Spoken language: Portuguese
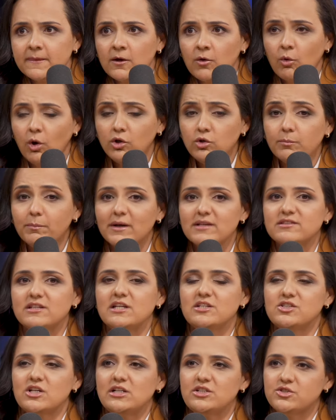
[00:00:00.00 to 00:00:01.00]
Quando o
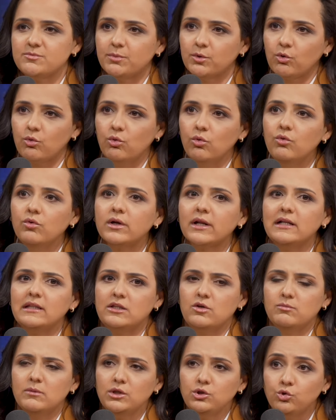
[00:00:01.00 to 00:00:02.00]
paciente ele te procura, ele
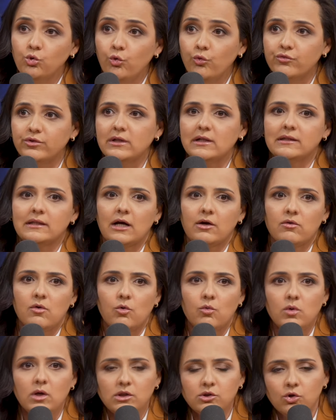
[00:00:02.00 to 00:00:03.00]
tem uma dúvida, ele está com
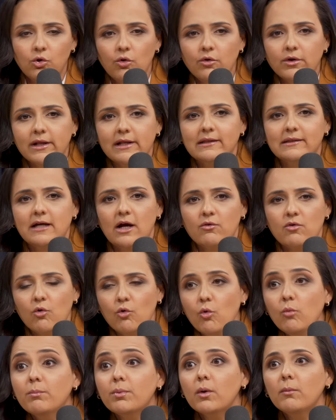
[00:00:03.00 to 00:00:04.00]
alguma dor, ele está com
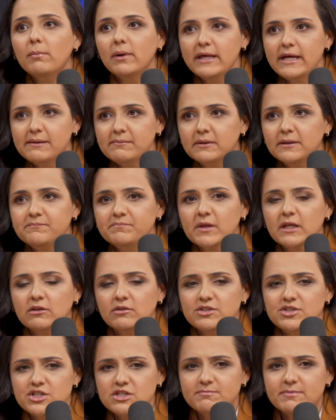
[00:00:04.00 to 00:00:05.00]
algum problema.
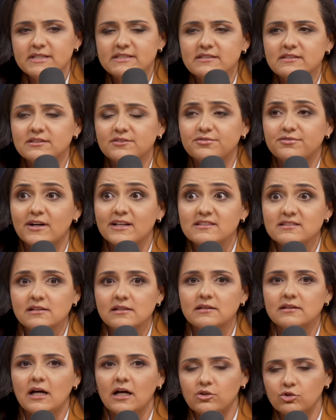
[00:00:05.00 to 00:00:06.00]
Então a gente precisa
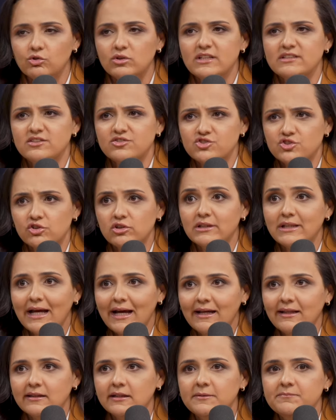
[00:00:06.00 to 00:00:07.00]
facilitar toda essa
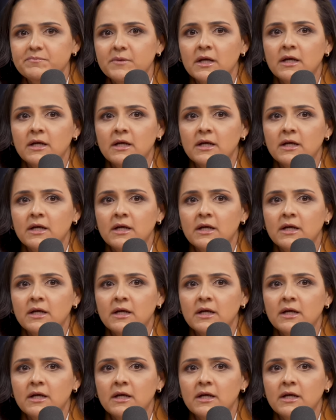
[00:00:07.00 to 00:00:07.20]
jornada.